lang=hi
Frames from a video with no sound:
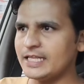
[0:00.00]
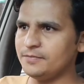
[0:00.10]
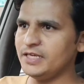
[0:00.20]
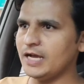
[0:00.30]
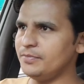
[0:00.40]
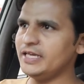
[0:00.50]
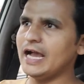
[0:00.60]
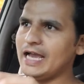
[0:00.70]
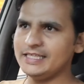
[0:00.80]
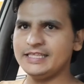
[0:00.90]
साथ भी अभी
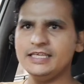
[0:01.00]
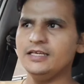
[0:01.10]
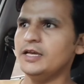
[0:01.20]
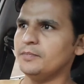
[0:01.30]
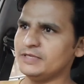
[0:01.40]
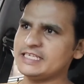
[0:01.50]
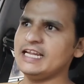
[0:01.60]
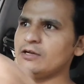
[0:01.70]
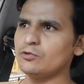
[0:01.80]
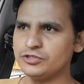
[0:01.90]
आई थी
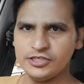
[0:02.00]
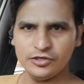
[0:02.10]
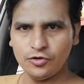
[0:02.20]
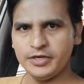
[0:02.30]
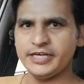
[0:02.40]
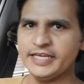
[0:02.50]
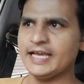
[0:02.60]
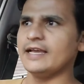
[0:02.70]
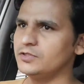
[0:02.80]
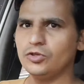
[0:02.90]
पिछले कुछ दिनों में
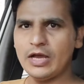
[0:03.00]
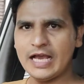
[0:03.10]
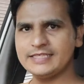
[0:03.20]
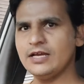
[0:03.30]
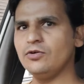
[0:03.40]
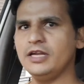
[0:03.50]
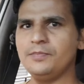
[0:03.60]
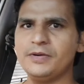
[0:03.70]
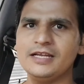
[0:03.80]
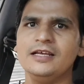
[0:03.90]
ठीक है तो ऐसा होने
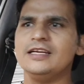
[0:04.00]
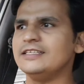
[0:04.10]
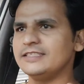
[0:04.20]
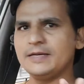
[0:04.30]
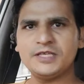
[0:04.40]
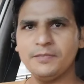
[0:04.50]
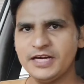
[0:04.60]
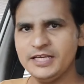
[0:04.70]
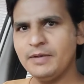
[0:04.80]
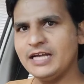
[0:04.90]
पर सबसे
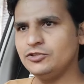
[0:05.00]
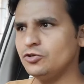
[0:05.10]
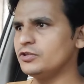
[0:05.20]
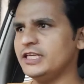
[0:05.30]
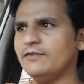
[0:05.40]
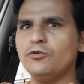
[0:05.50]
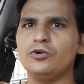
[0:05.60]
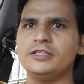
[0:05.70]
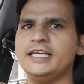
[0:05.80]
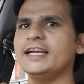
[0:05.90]
बड़ी बात जो होती है वो
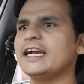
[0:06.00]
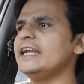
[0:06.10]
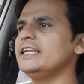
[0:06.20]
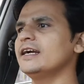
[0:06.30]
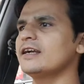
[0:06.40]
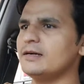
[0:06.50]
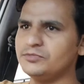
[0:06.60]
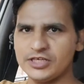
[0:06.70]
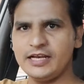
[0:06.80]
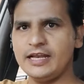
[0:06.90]
होती है गाड़ी का
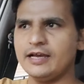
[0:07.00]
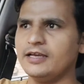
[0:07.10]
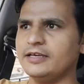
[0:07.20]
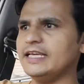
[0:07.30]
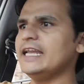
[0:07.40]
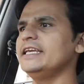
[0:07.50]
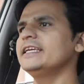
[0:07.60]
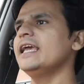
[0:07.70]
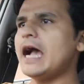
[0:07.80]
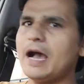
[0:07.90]
कम चलना यानी
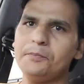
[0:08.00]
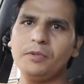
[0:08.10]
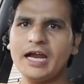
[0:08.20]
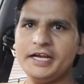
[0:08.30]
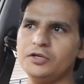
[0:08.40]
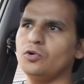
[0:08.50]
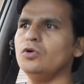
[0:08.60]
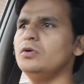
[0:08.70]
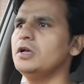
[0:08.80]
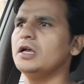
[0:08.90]
कि आप गाड़ी को
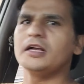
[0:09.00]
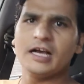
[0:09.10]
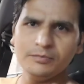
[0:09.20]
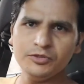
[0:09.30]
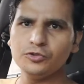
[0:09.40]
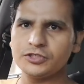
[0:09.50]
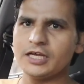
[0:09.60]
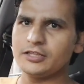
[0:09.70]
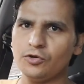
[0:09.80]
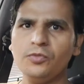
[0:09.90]
कम यूज़
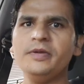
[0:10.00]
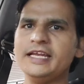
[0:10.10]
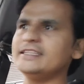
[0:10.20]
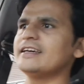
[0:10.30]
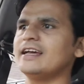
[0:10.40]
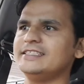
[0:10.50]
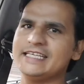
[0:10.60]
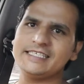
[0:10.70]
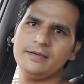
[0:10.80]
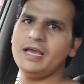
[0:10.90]
करते हो मेरी तरह
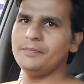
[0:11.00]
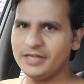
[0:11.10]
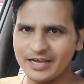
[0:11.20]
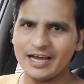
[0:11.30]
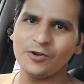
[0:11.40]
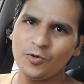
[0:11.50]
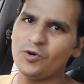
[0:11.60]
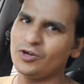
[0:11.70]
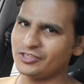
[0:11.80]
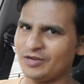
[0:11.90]
जैसे मैं अपनी कार को
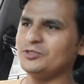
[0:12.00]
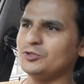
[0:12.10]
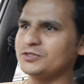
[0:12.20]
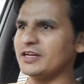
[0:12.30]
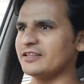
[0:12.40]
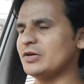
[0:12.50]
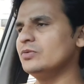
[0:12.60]
बहुत कम यूज़ करता